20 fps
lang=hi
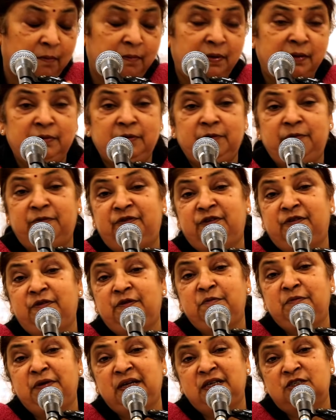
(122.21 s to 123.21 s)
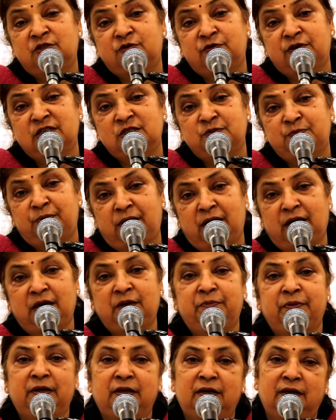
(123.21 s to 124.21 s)
पर फिर भी मेन स्ट्रेस पढ़ाई
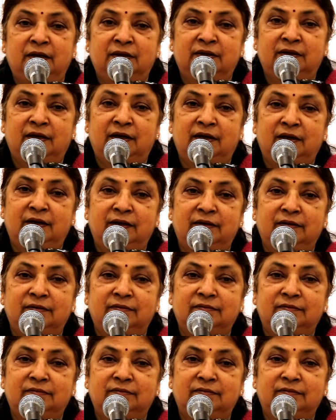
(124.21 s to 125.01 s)
पे ही रहता है